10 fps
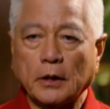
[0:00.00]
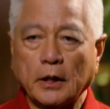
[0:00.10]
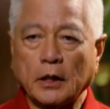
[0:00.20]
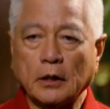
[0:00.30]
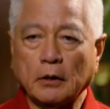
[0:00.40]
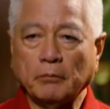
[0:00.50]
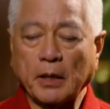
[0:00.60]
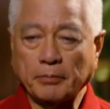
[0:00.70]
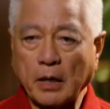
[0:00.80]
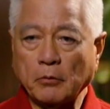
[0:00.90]
and my
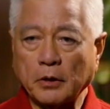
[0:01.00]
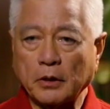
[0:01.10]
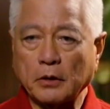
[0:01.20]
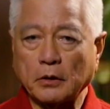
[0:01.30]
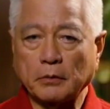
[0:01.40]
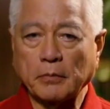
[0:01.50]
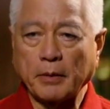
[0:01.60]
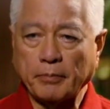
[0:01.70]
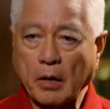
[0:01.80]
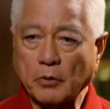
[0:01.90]
power, my
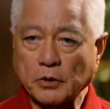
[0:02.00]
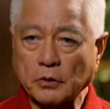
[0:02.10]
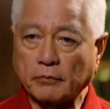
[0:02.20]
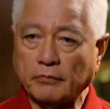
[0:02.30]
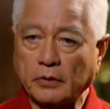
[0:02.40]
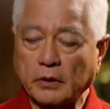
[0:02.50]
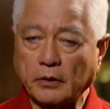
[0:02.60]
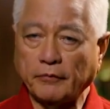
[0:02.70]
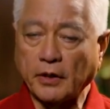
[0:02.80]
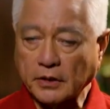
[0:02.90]
powers of, uh,
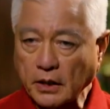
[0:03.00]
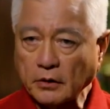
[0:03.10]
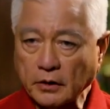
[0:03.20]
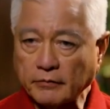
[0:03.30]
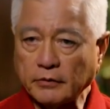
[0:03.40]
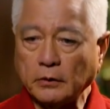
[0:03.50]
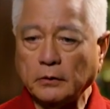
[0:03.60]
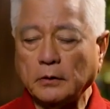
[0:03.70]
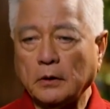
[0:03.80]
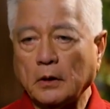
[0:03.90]
of the executive no?
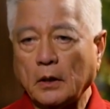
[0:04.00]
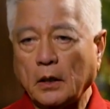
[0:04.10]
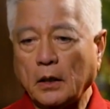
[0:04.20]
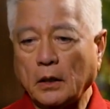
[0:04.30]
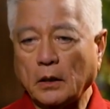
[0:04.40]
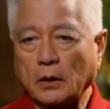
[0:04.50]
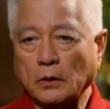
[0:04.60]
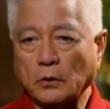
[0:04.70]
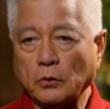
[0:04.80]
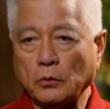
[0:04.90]
uh,
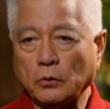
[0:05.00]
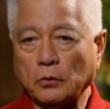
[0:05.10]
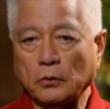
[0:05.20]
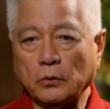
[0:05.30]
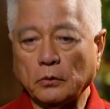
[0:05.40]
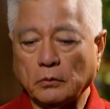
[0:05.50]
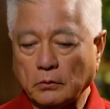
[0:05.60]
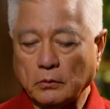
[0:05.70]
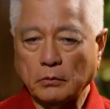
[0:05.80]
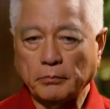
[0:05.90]
to
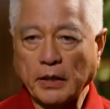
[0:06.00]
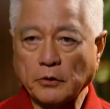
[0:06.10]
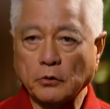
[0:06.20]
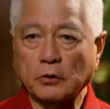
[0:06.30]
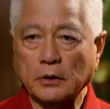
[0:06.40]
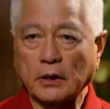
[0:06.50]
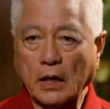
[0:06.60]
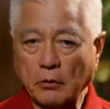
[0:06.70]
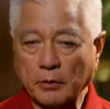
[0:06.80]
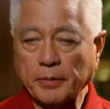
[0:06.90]
make sure that
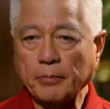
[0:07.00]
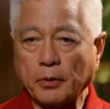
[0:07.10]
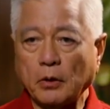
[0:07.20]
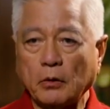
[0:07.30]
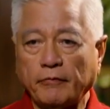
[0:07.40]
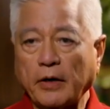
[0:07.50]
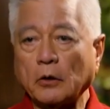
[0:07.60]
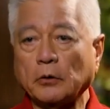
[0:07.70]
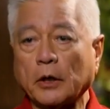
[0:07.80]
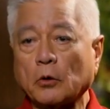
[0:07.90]
our people
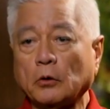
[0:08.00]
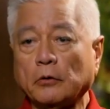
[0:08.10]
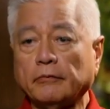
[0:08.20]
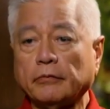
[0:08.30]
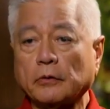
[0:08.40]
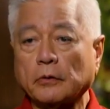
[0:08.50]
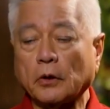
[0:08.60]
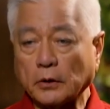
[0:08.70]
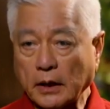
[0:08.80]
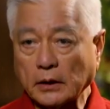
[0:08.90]
follow the code of
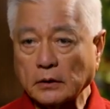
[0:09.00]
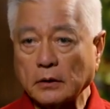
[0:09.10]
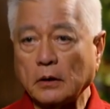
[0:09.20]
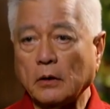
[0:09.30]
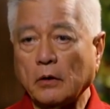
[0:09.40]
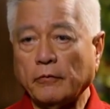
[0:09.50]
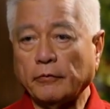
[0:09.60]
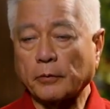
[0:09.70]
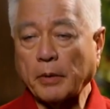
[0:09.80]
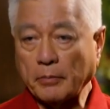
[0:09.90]
conduct
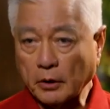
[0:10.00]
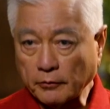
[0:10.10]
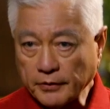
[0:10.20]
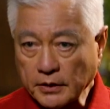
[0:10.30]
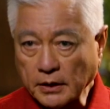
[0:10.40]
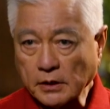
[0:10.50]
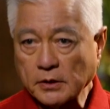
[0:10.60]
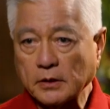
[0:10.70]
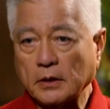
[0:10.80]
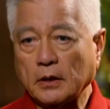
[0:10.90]
for public
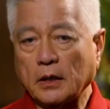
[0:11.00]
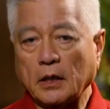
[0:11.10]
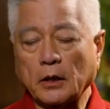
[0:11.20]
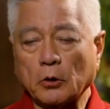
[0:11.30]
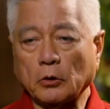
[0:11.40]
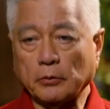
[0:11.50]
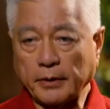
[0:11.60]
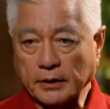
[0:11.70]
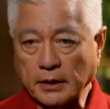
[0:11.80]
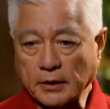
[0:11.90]
officials and the code of
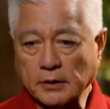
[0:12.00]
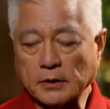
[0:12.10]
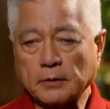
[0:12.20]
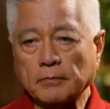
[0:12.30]
ethics.